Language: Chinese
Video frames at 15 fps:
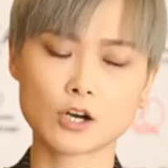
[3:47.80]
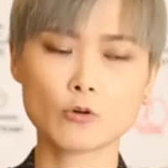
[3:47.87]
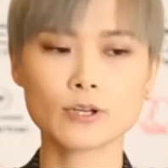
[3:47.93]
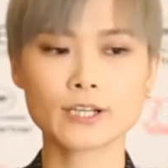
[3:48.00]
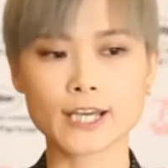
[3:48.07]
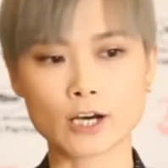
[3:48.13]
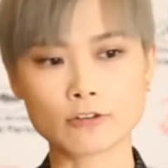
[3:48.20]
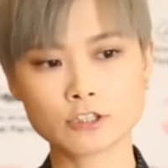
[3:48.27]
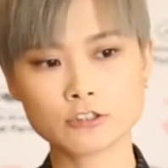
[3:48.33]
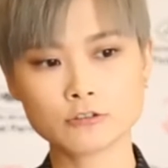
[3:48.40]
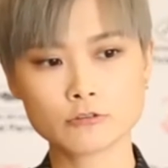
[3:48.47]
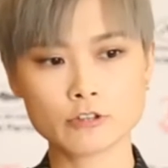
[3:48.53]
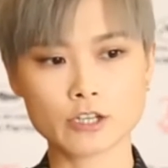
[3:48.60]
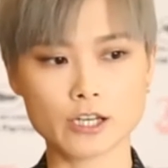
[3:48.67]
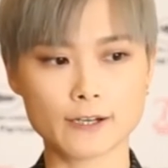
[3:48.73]
会聊
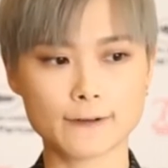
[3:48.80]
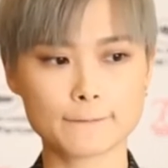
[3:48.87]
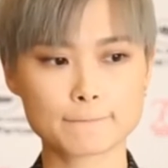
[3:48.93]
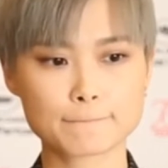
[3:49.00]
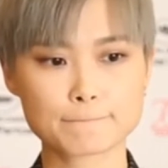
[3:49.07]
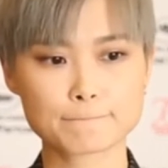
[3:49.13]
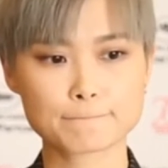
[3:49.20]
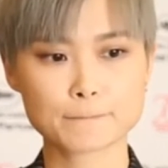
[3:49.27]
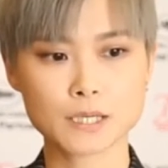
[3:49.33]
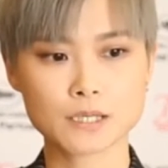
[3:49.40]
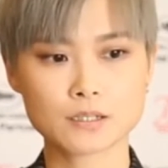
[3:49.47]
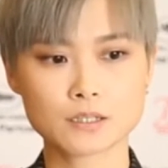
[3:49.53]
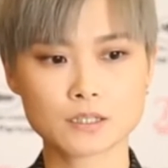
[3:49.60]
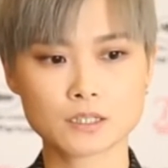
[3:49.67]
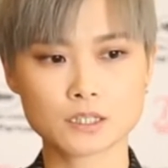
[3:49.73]
音乐，
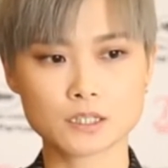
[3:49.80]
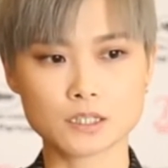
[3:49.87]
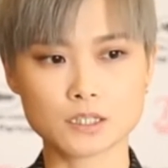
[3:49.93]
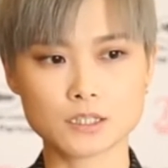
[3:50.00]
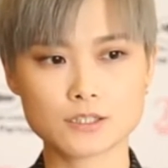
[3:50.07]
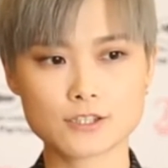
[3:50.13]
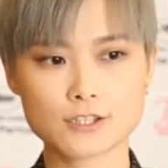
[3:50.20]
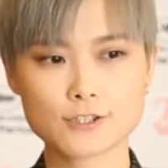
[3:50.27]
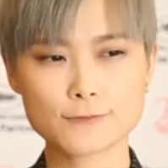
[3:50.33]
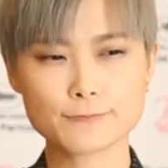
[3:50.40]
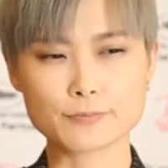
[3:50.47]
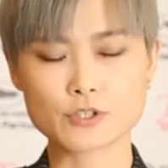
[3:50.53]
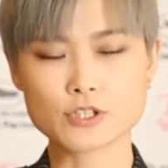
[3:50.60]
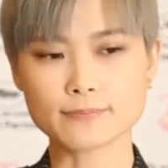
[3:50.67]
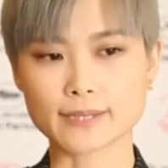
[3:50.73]
呃，其实
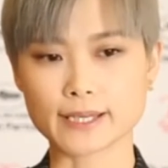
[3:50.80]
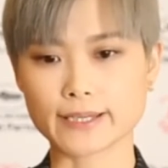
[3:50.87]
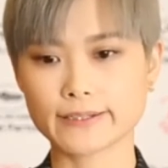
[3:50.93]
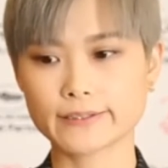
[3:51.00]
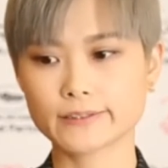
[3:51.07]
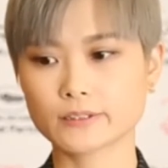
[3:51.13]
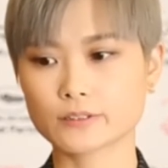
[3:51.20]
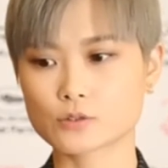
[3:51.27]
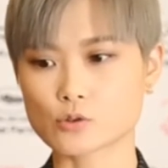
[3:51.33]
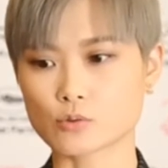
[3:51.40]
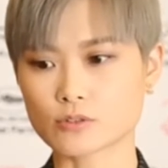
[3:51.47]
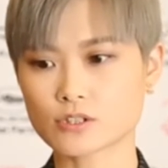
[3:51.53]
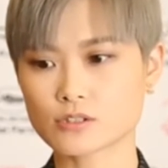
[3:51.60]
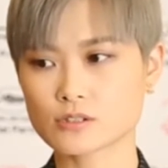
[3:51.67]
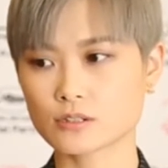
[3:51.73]
不是每一个
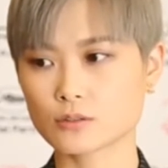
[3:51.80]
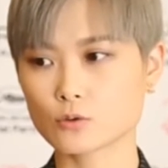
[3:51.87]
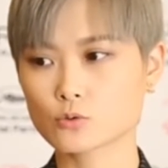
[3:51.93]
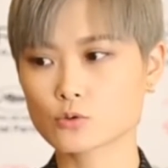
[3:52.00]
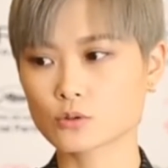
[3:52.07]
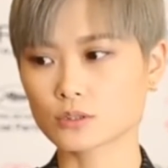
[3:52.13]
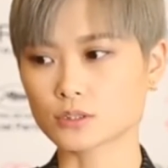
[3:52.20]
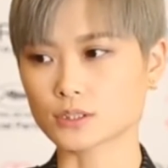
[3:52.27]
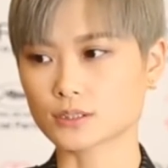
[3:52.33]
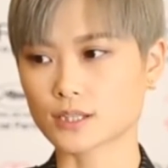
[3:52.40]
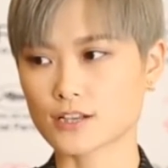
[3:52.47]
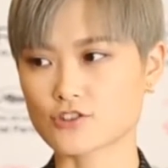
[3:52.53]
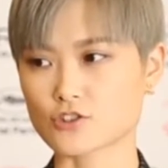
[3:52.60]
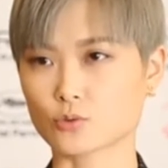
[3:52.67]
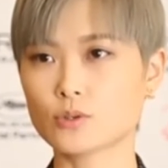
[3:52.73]
从事自己工作的人，
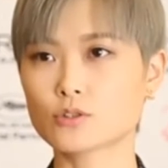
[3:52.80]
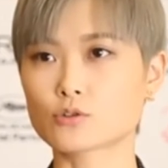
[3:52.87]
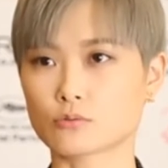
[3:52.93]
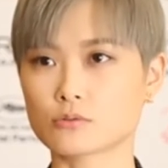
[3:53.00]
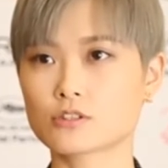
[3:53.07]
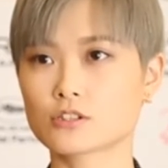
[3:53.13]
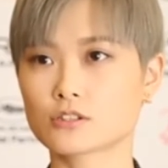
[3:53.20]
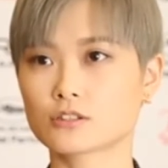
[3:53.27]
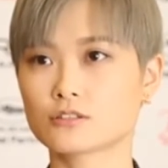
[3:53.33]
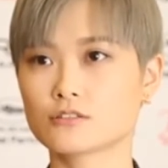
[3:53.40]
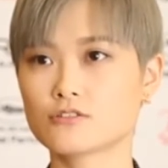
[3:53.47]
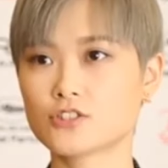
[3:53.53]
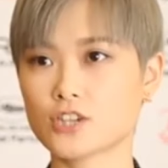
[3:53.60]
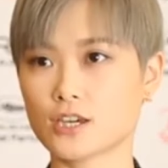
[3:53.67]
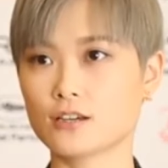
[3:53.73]
他只会从事
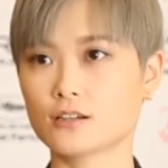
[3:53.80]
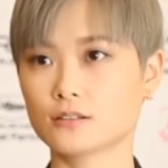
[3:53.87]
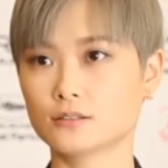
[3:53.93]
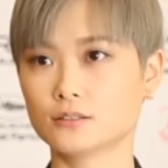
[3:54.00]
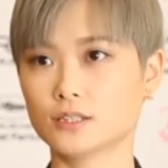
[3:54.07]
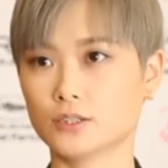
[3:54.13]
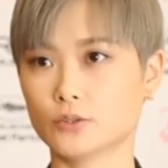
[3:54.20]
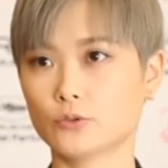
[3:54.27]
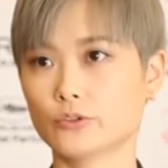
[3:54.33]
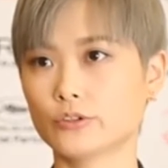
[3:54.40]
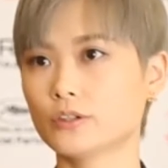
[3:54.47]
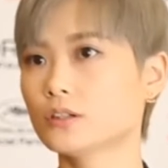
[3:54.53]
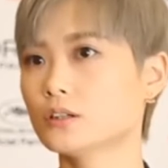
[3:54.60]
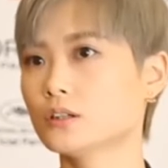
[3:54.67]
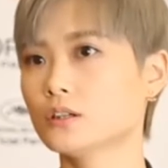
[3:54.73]
这一个领域。